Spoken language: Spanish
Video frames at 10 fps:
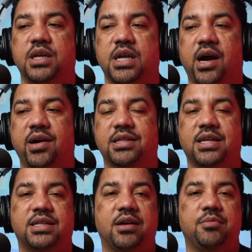ahora
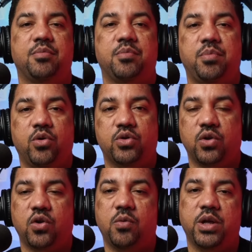tratan por
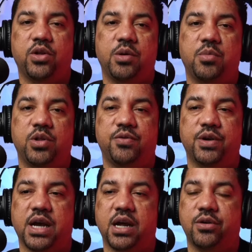todos los medios de
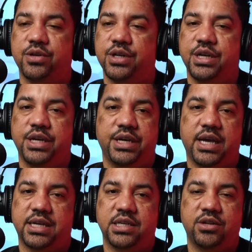modificarlo, y
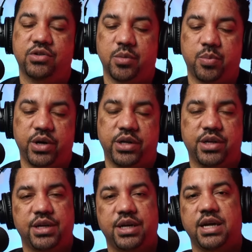así no se puede.
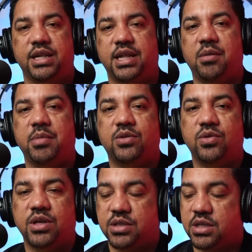Déjame tu,
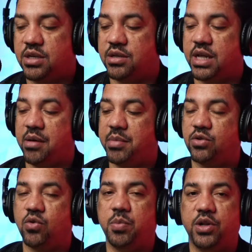decir, déjame
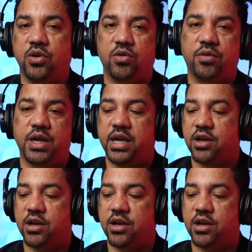tu opinión en